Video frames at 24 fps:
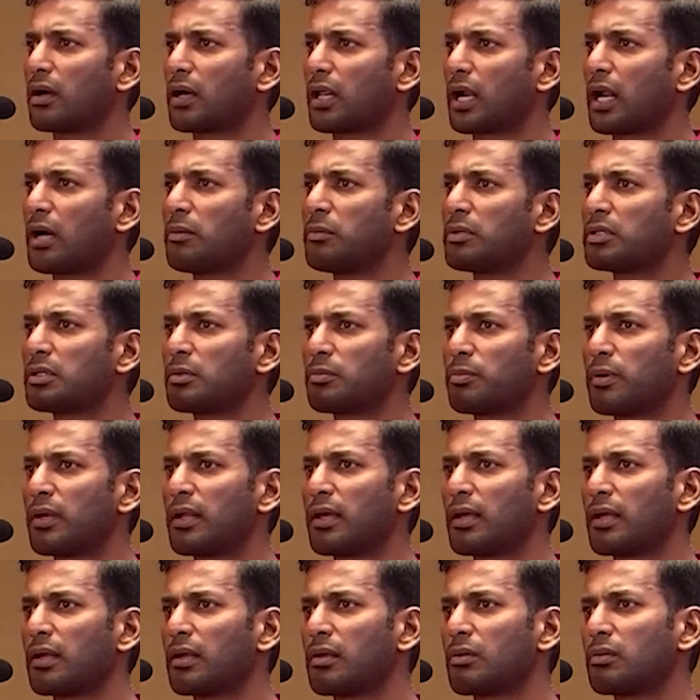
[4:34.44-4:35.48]
கிராமத்து
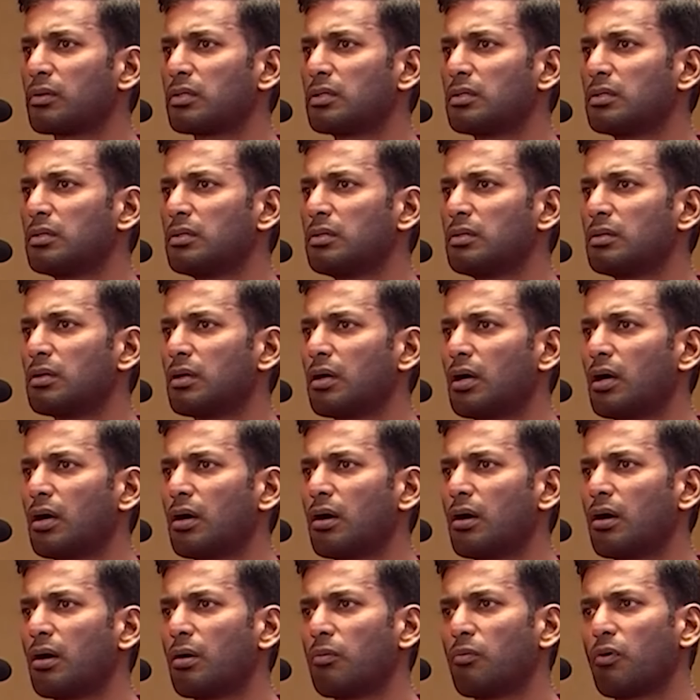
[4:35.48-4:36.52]
பிள்ளைகளுக்கு வந்து
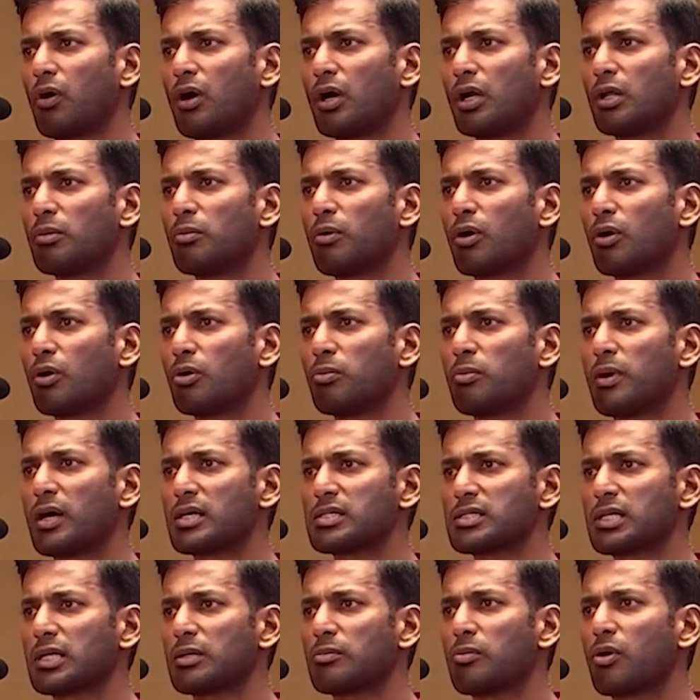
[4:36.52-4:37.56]
வாலிபாலோ
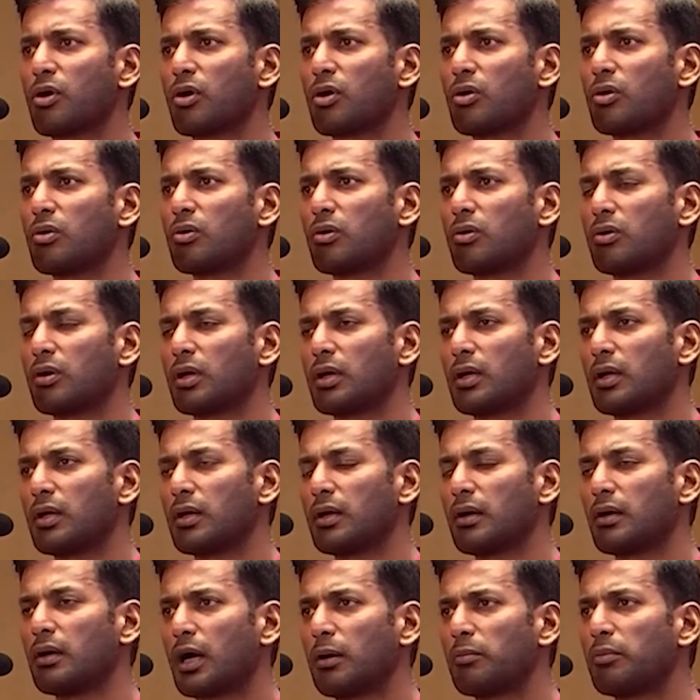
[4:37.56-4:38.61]
பாஸ்கெட் பாலோ இல்லை
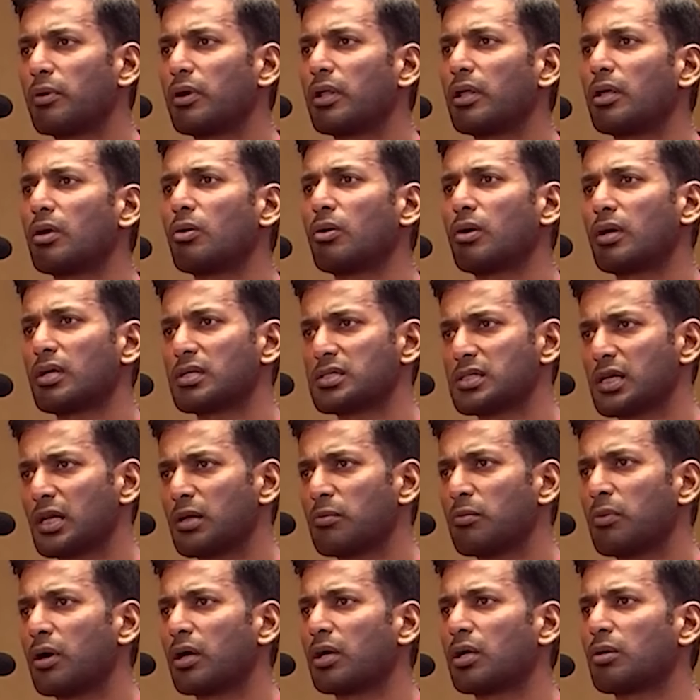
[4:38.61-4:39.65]
கபடியோ இல்லை
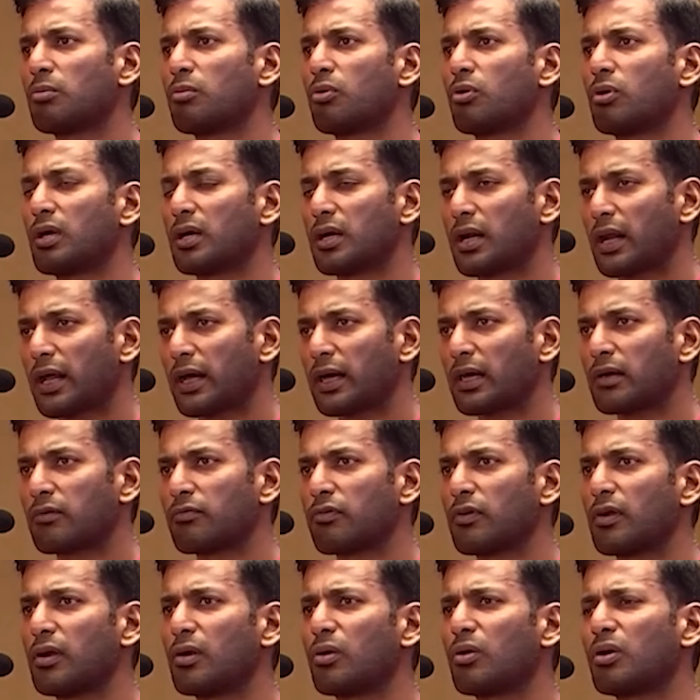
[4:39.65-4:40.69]
சிலம்பாட்டமோ இல்லை ட்ராக் அண்ட்
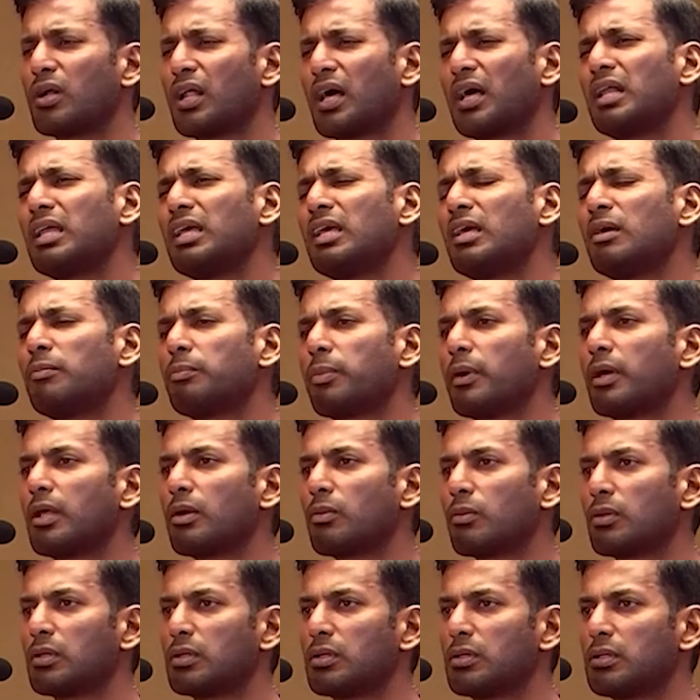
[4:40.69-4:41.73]
ஃபீல்டோ நிறைய
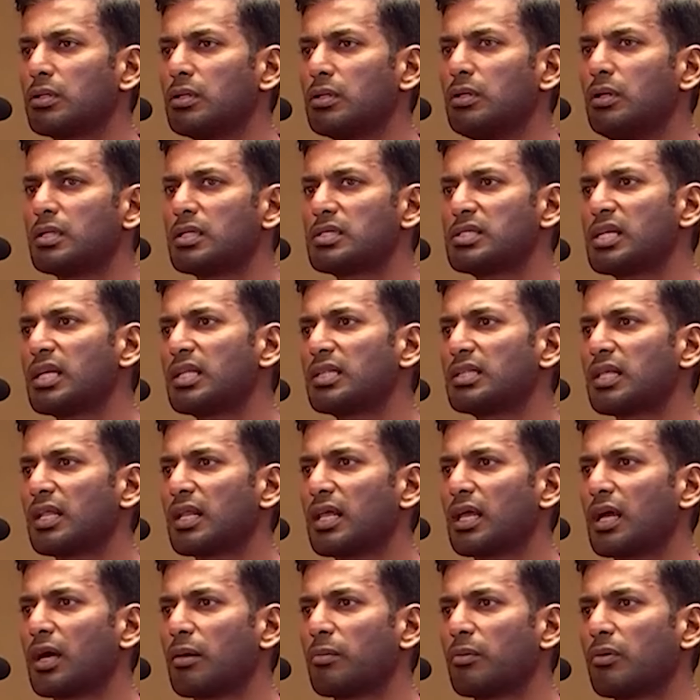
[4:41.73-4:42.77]
பேர் வந்து திசை
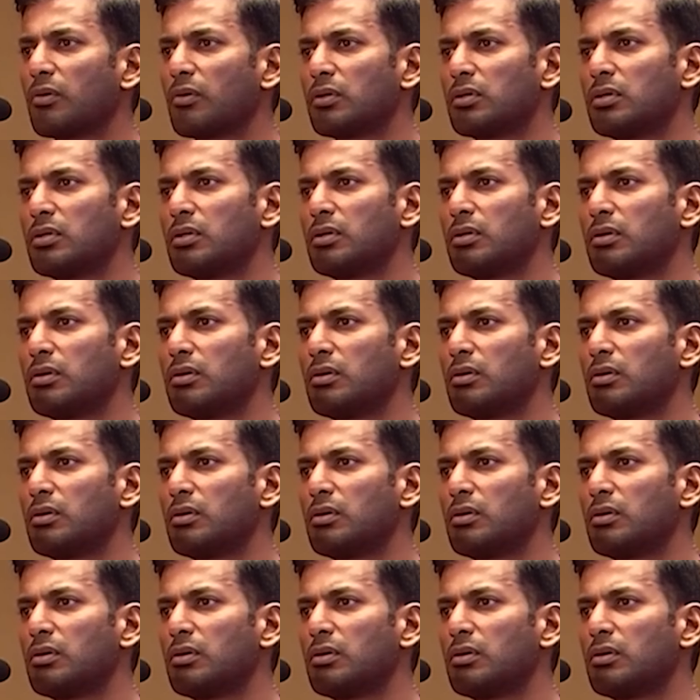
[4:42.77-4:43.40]
தெரியாமல் வந்து